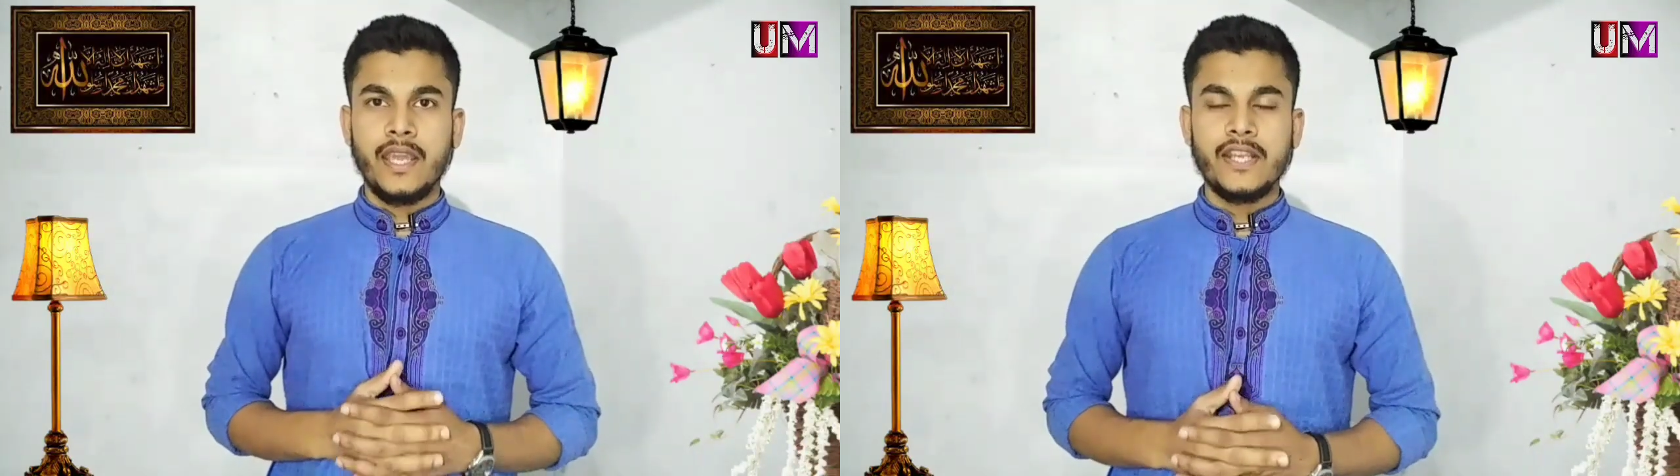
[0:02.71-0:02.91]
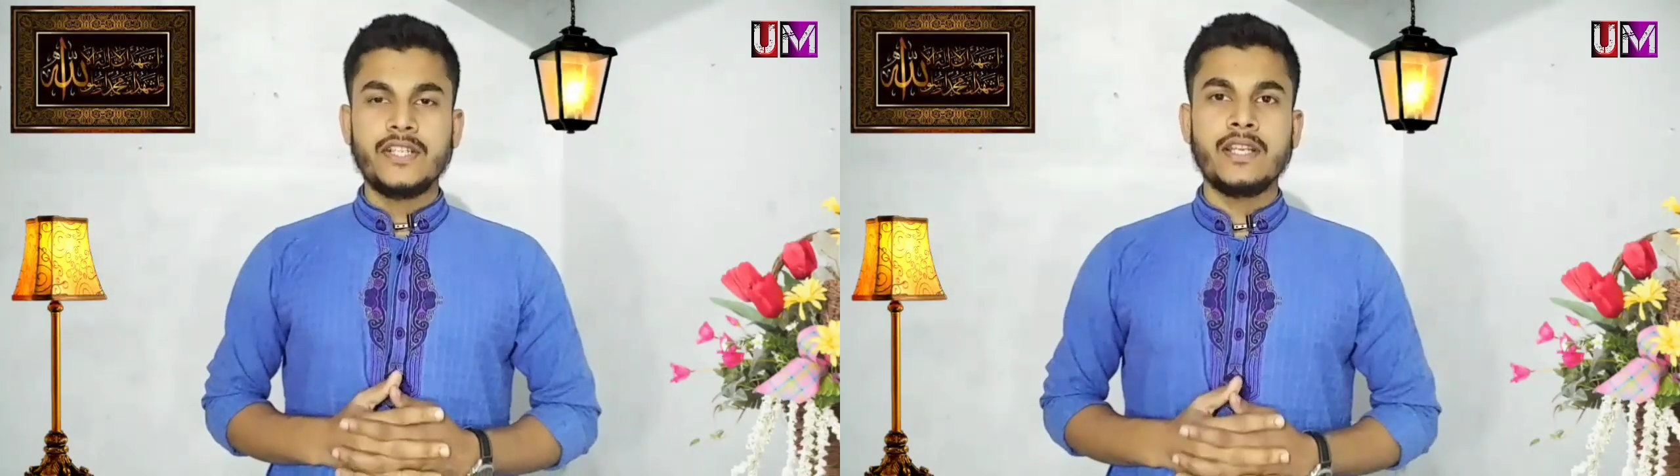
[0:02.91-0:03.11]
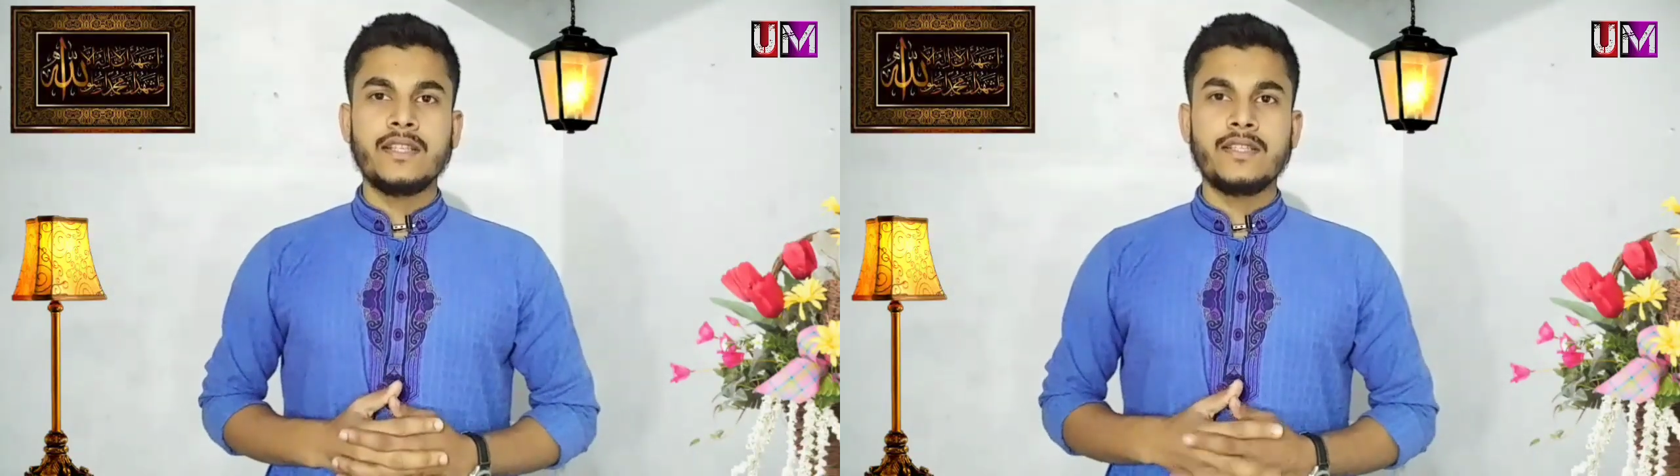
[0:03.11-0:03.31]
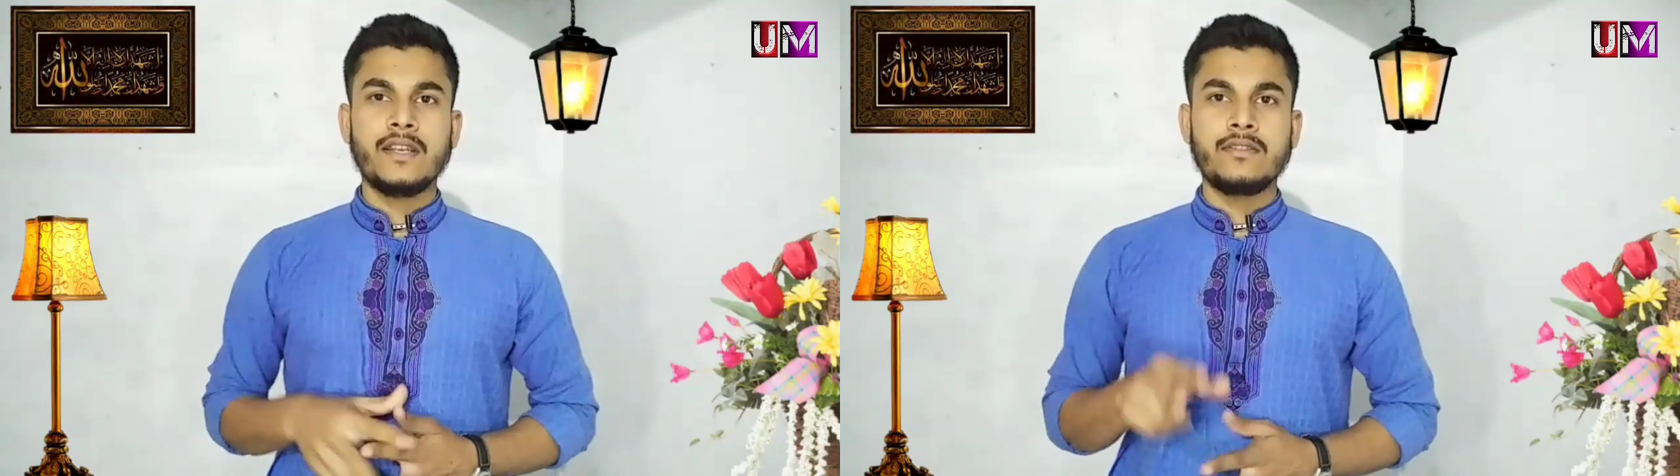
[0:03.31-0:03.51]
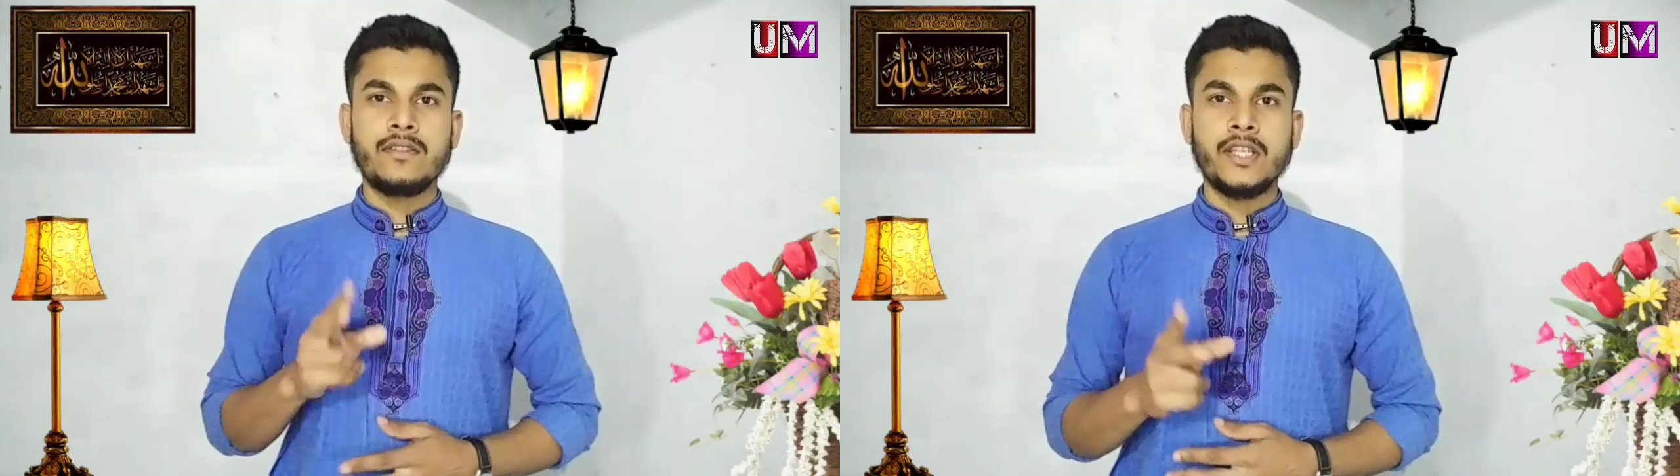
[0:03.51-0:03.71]
এই
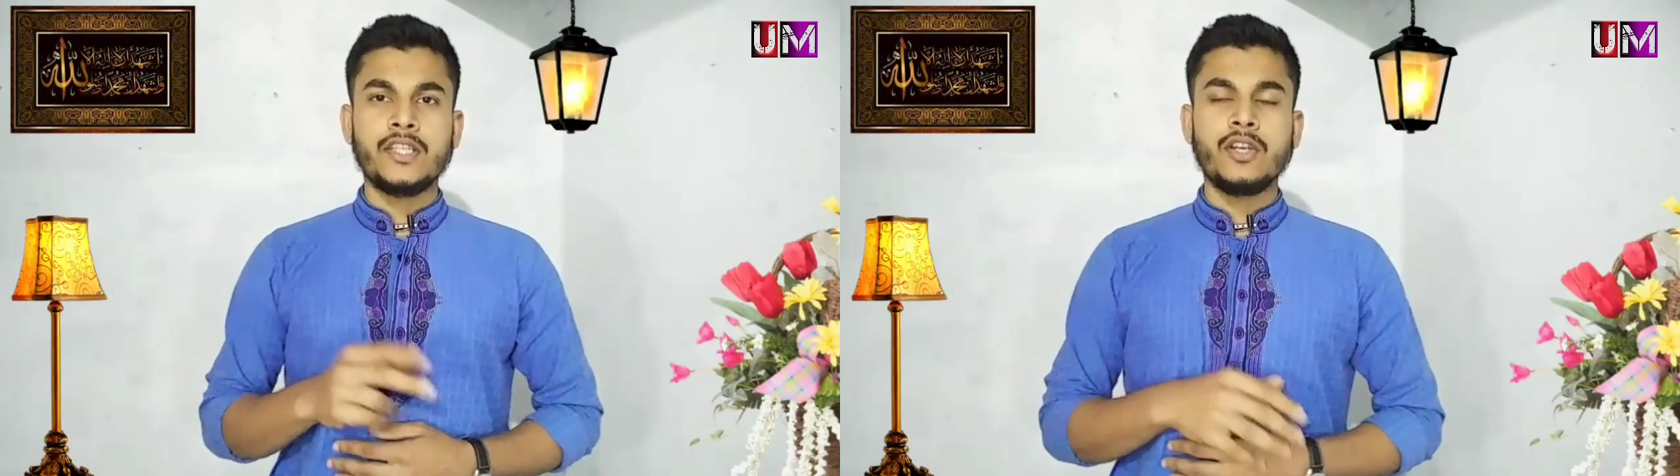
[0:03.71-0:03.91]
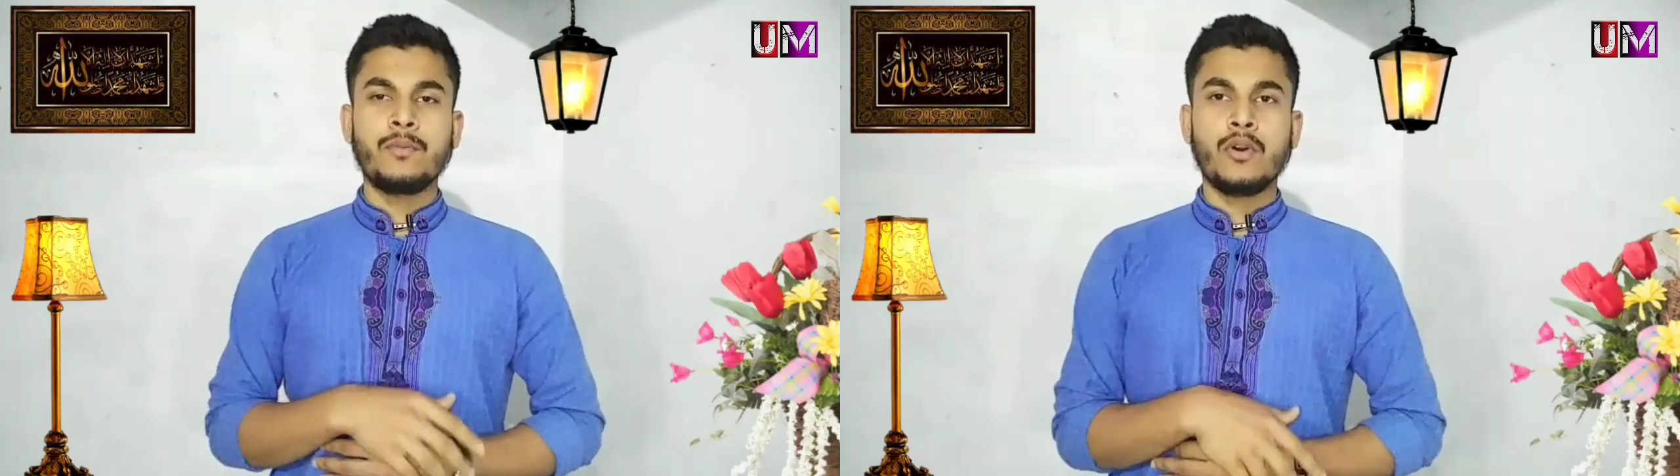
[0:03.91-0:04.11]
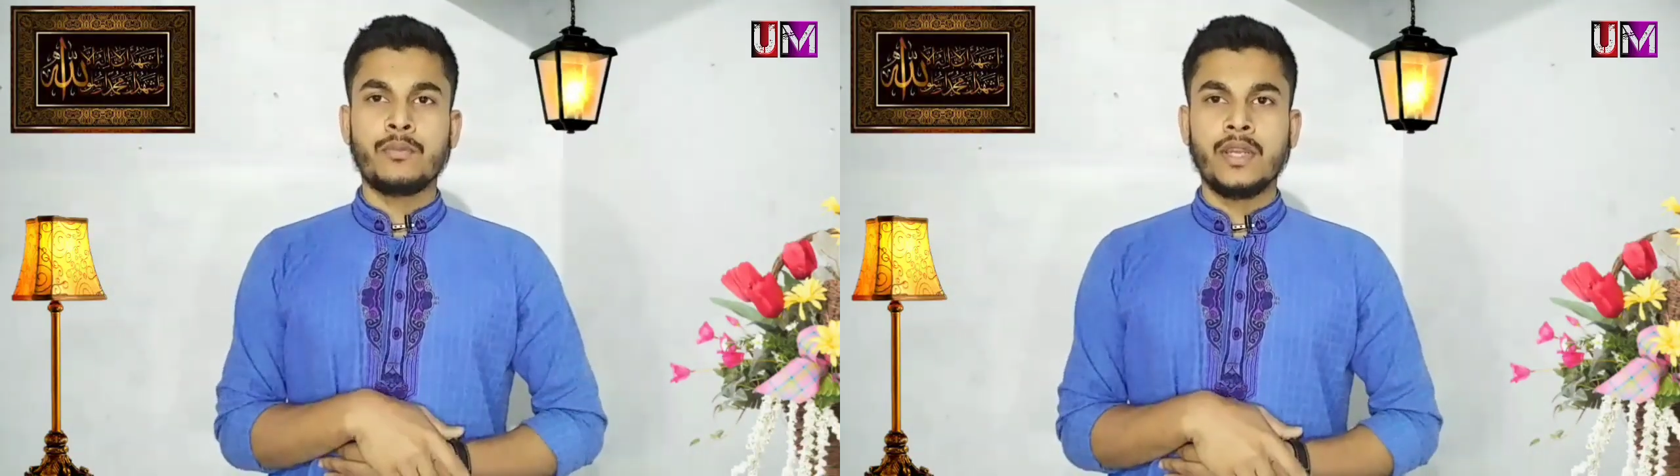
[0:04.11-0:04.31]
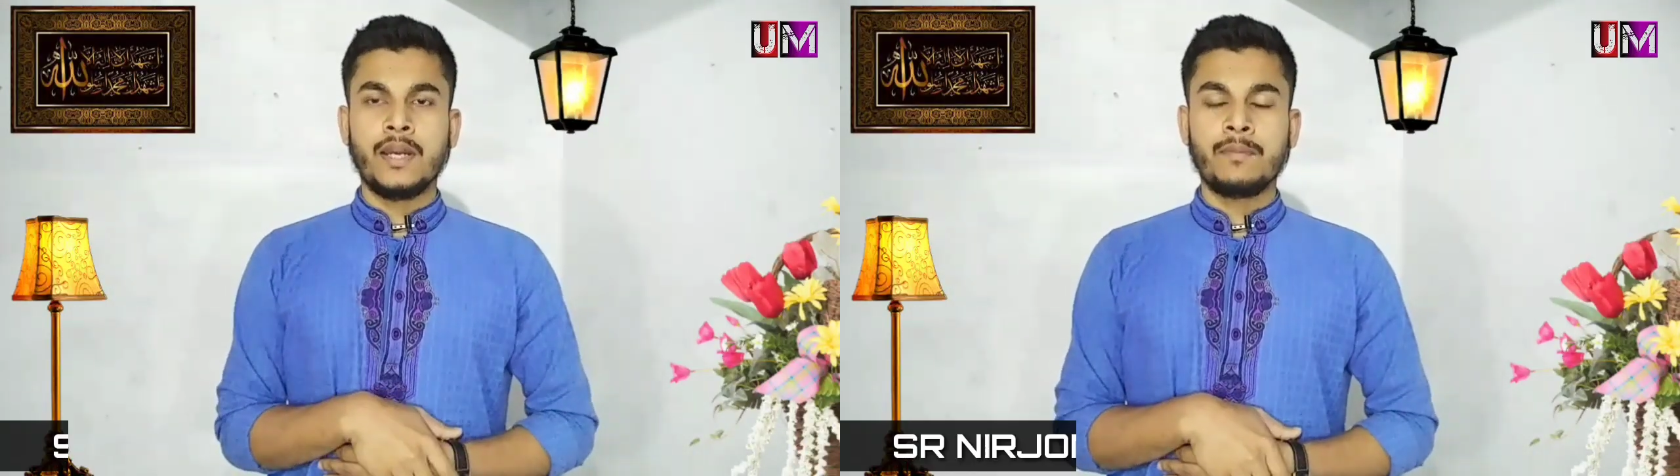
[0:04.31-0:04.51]
সিরিজের তৃতীয় পর্বে